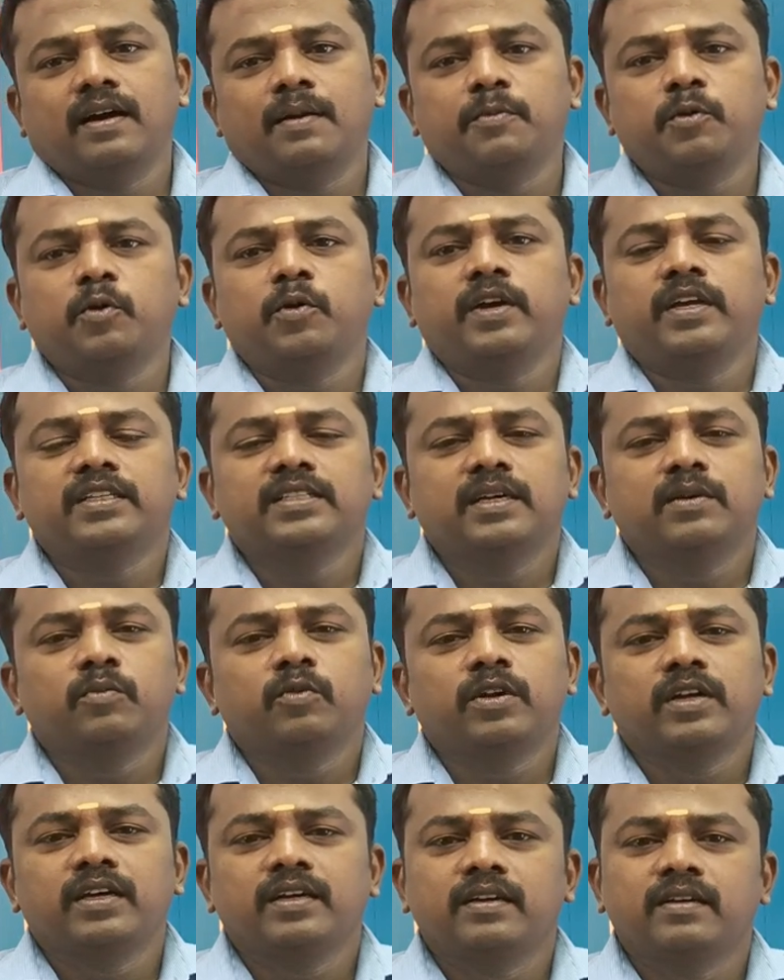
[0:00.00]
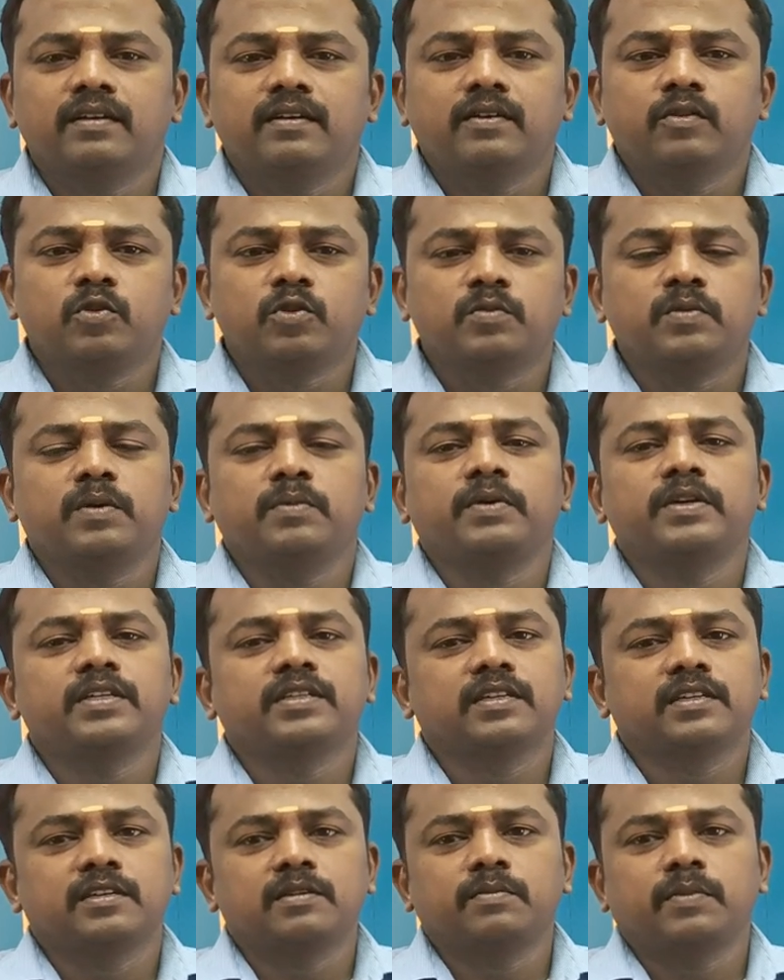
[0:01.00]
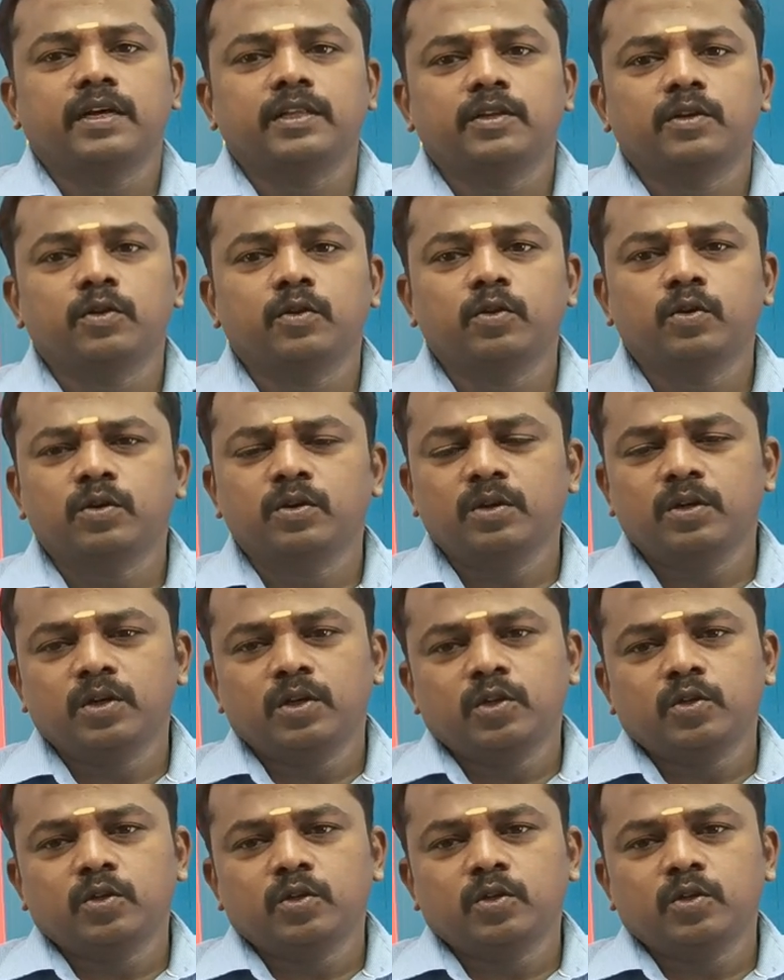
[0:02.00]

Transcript: அப்டூட் எக்ஸாமோட கொஸ்டின் பேப்பர் டிஸ்கஷன் பார்த்துட்டு இருந்தோம்